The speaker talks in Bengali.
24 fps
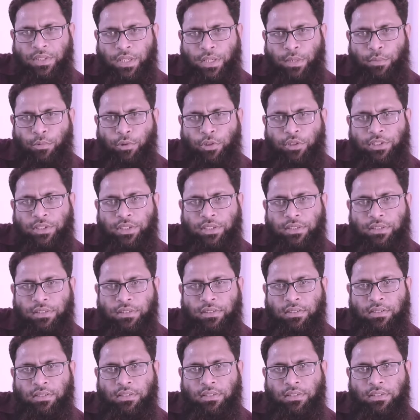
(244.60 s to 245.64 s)
ঠিক বলছে
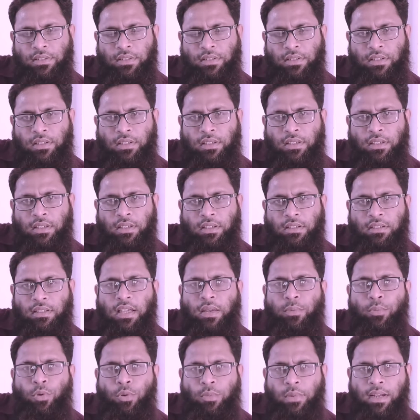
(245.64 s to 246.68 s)

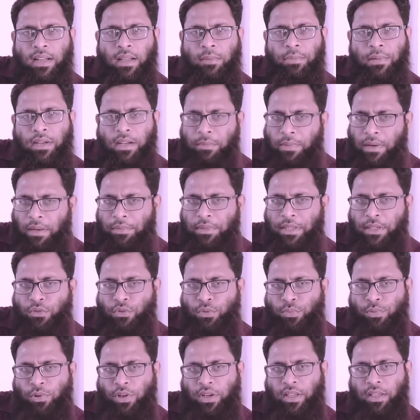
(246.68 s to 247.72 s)
তার প্রমাণ আপনারা পাবেন
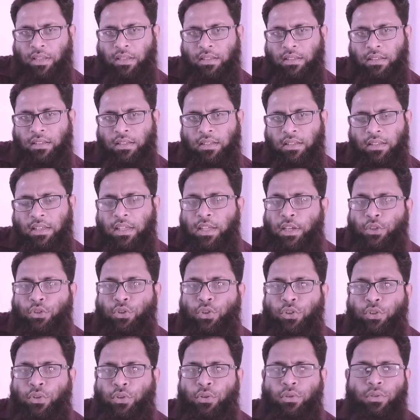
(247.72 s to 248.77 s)
একটু পরে
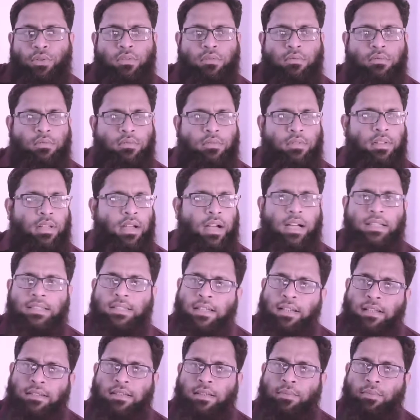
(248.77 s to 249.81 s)
যদিও
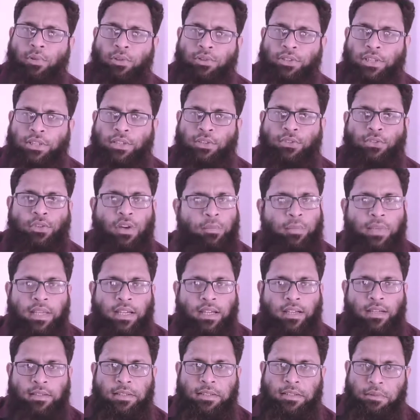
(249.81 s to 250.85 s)
হাজার হাজার বক্তৃতা তো আমি
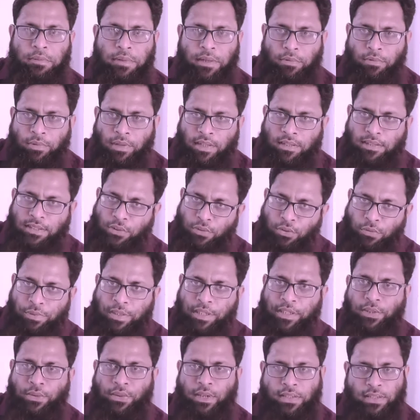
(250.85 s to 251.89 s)
এখানে দিতে পারবো না যেহেতু
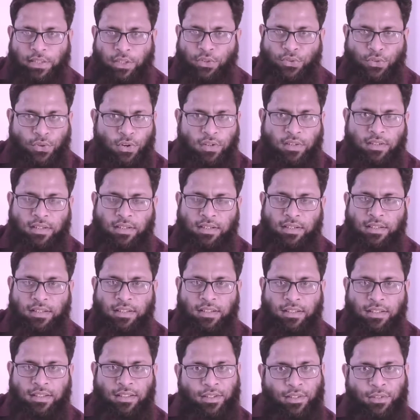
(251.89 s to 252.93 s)
ভিডিও একটা শর্ট
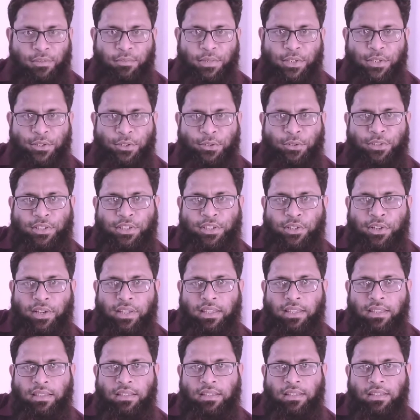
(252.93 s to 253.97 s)
ভিডিও করতে
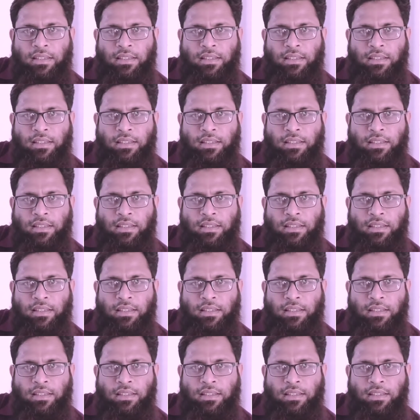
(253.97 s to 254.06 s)
হয়